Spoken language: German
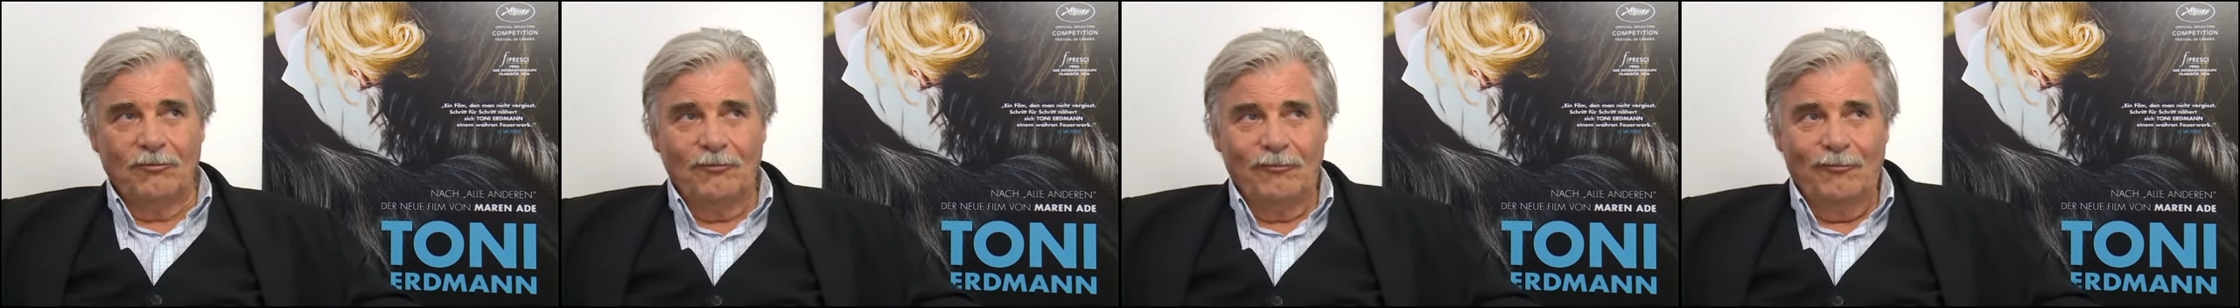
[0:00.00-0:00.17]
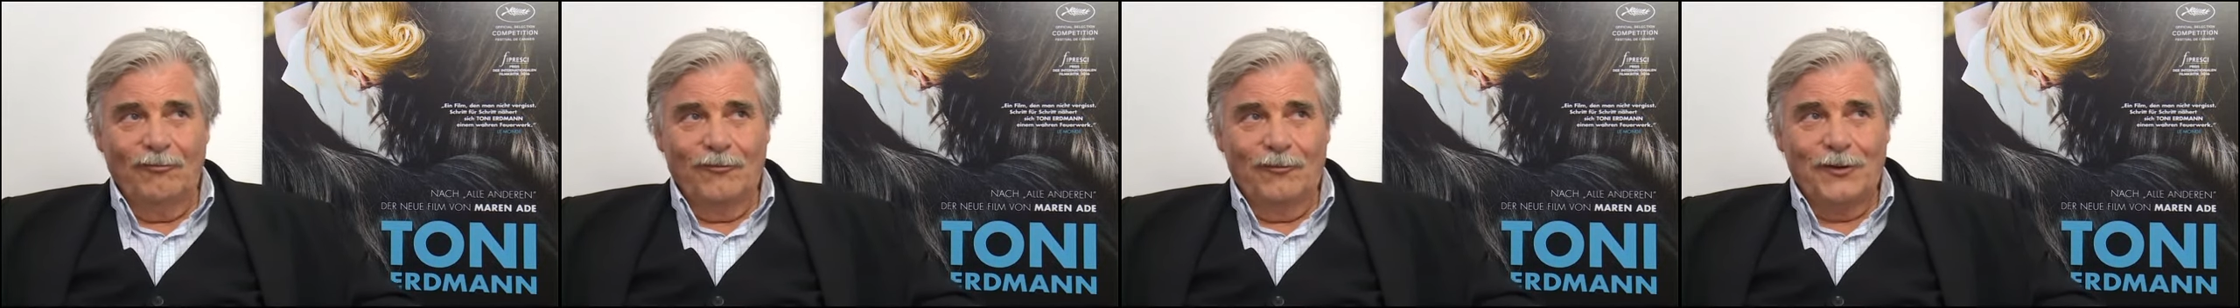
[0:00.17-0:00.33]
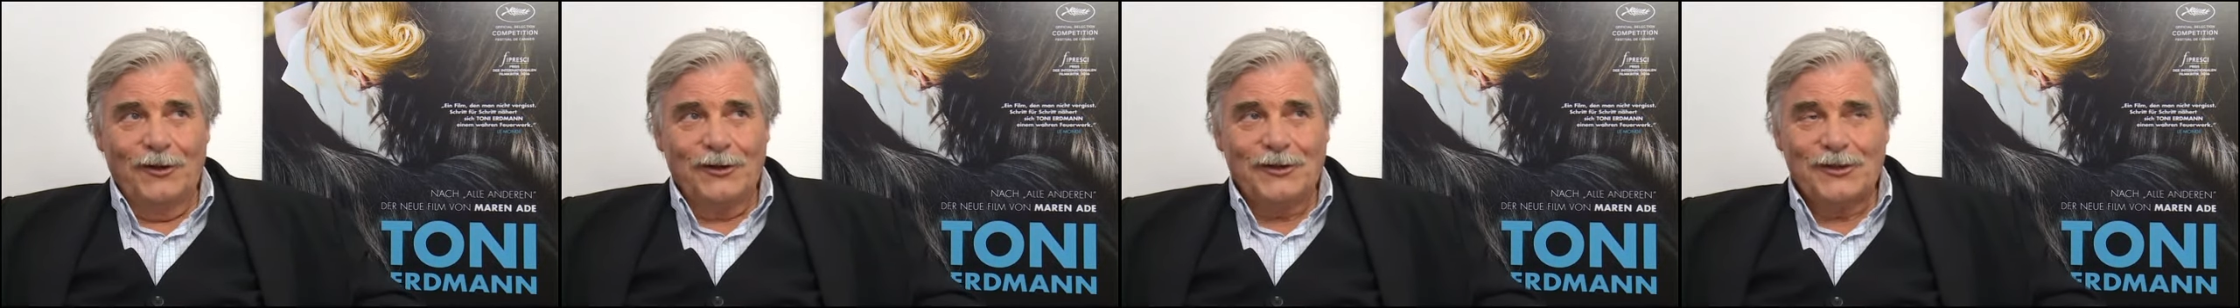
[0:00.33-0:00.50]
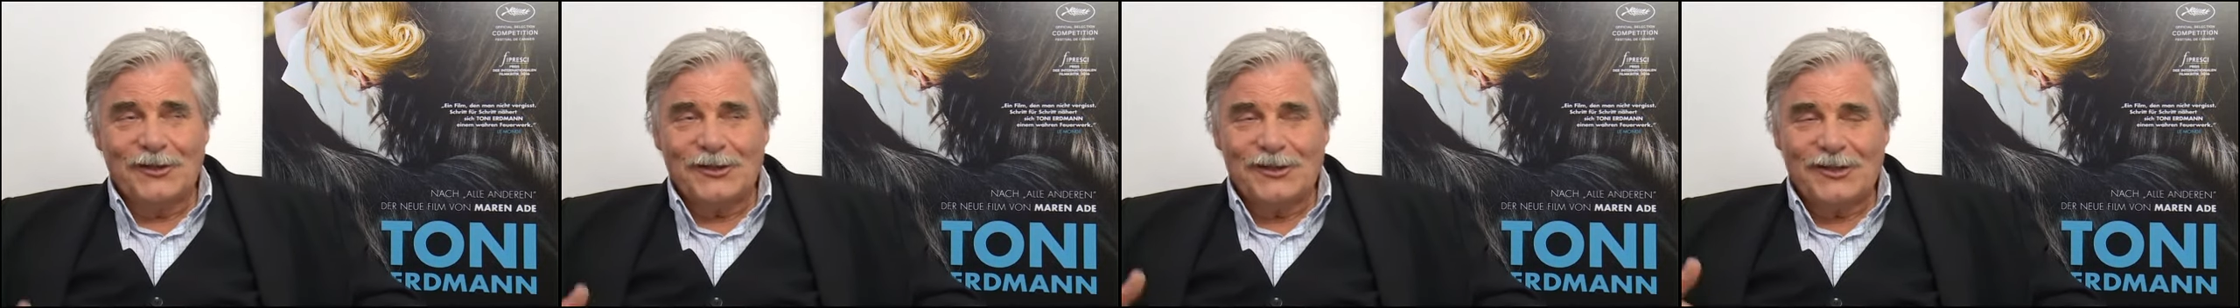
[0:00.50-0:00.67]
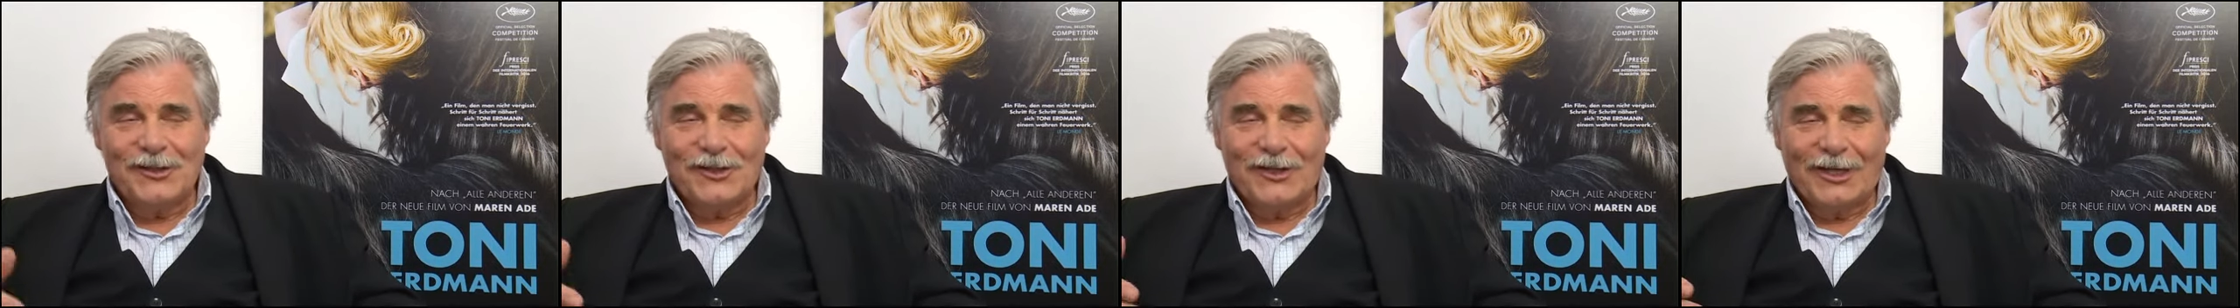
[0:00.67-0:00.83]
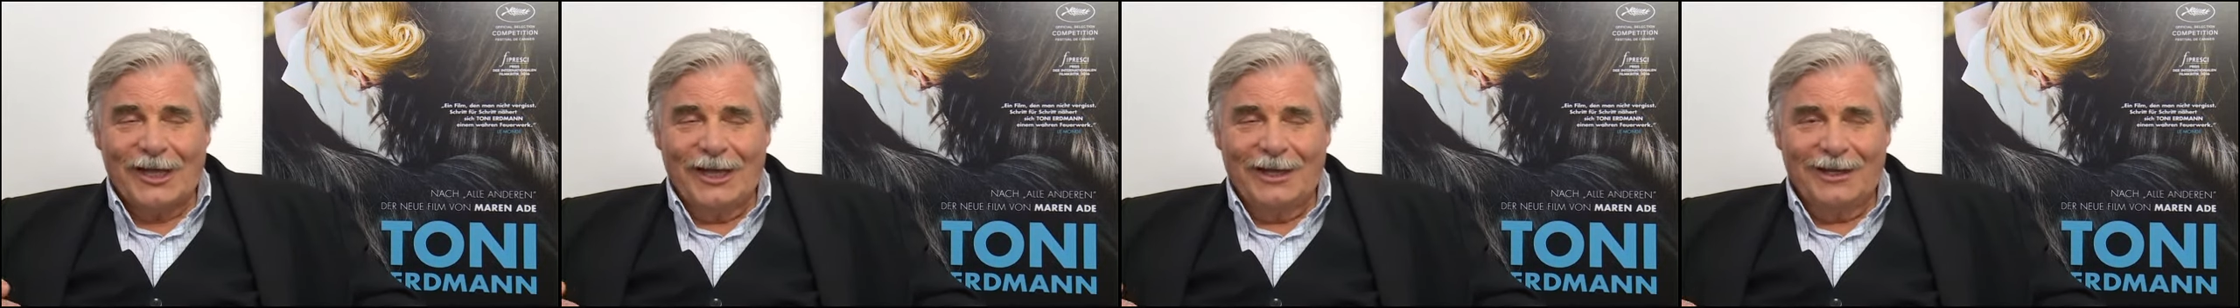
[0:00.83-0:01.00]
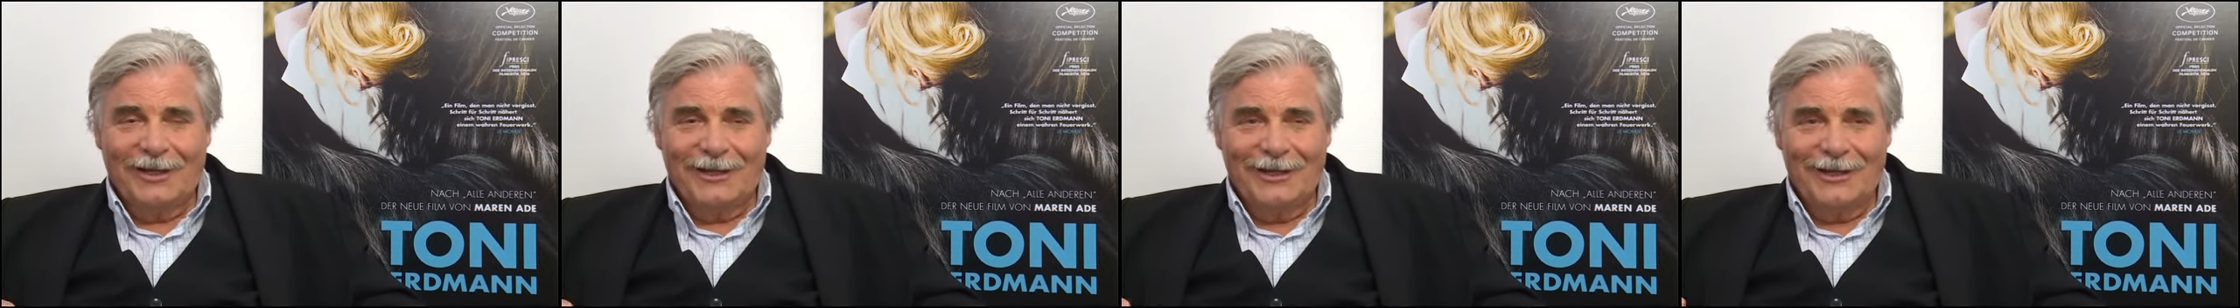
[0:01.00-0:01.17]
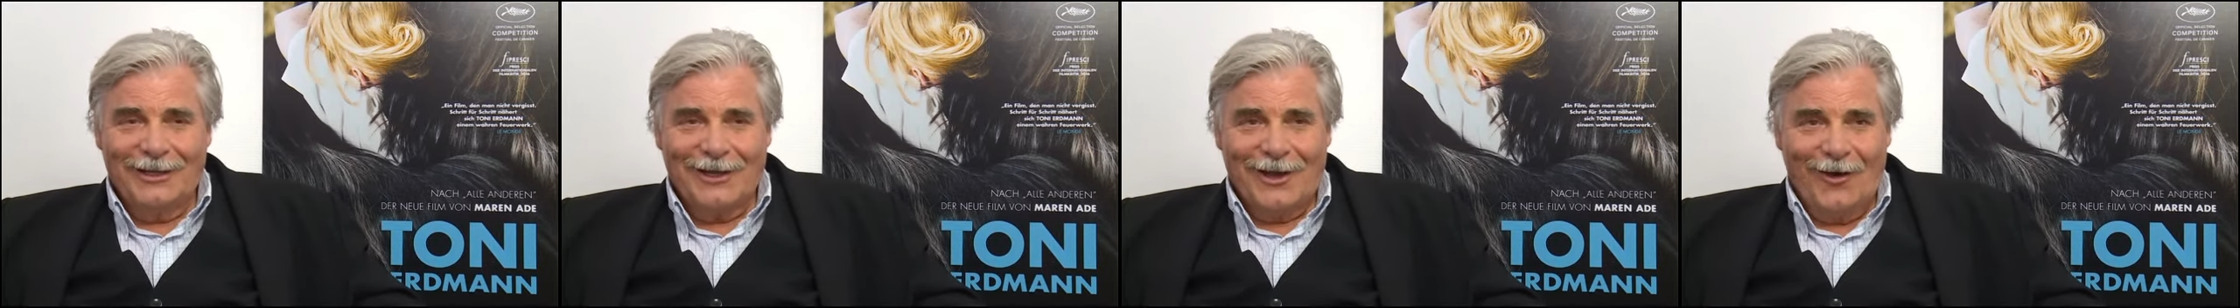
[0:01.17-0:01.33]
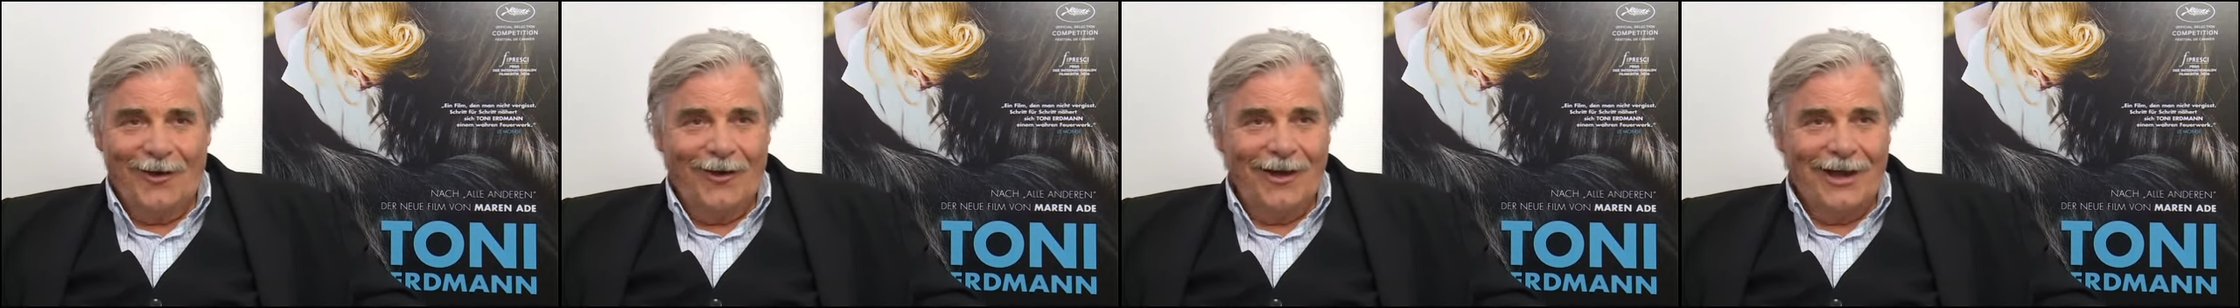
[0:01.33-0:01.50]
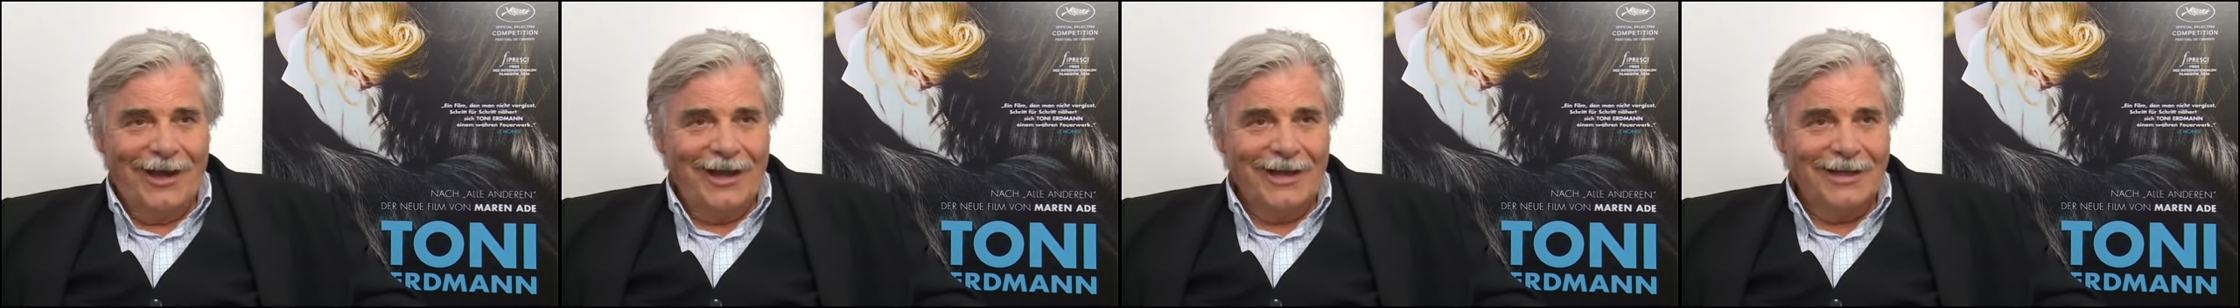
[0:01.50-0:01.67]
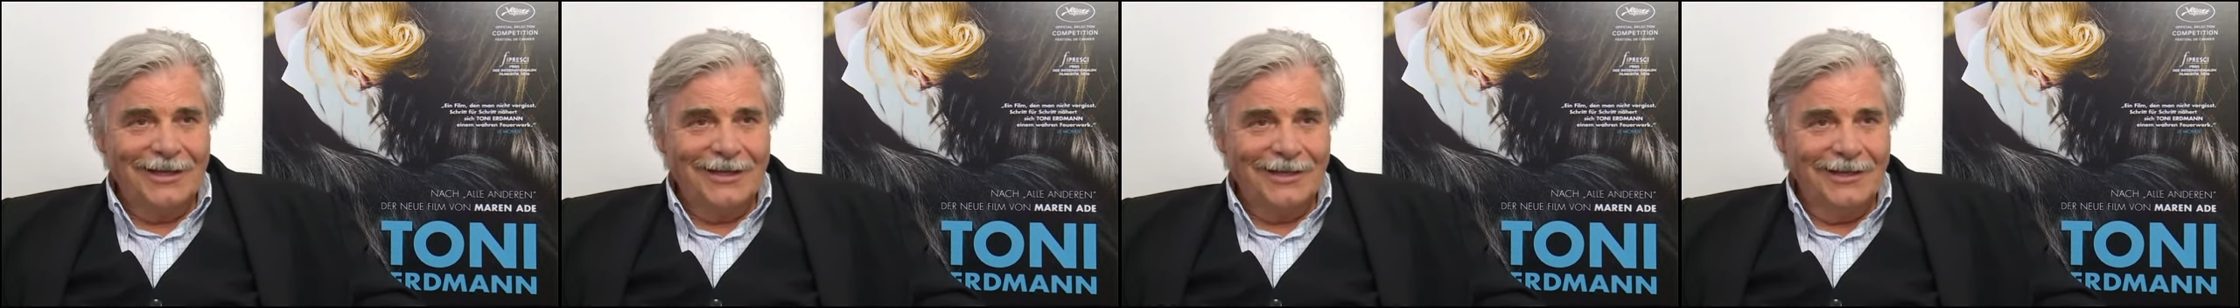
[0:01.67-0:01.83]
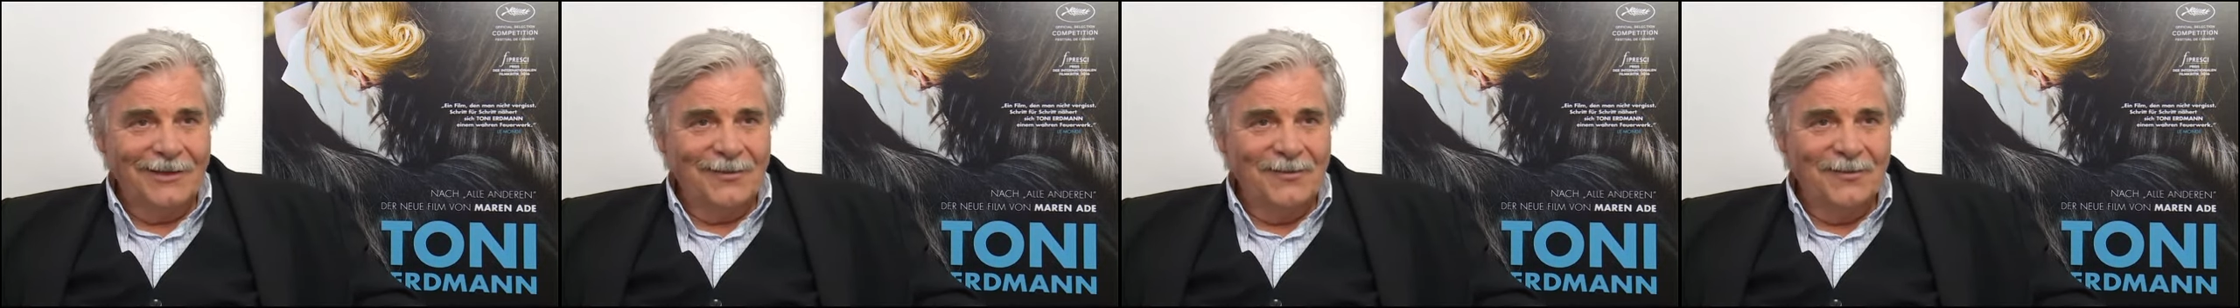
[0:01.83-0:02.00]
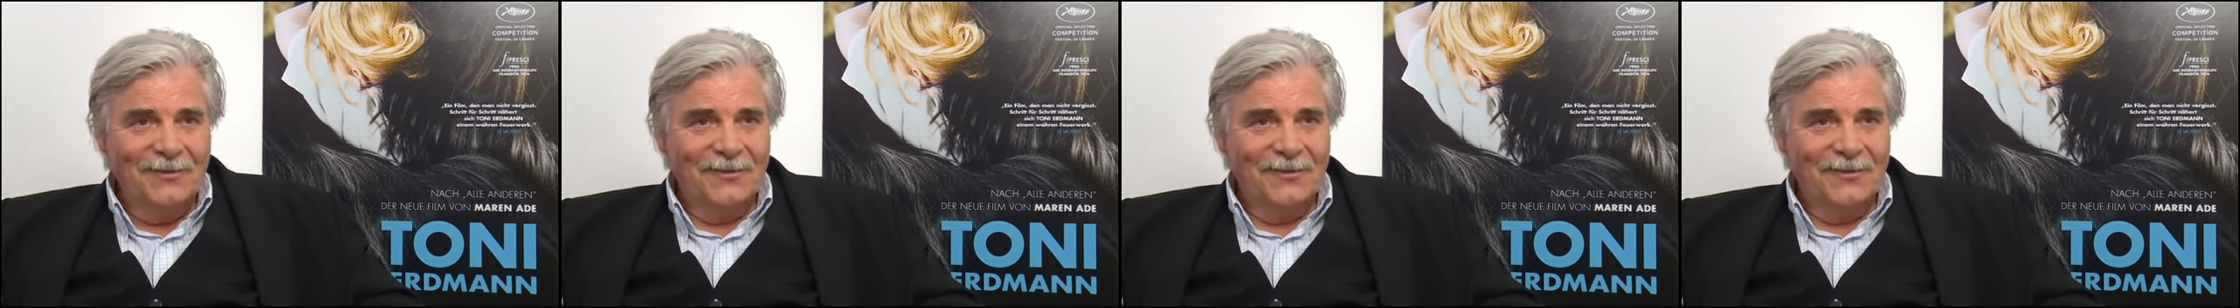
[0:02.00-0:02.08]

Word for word: würde es sich eigentlich auch eignen,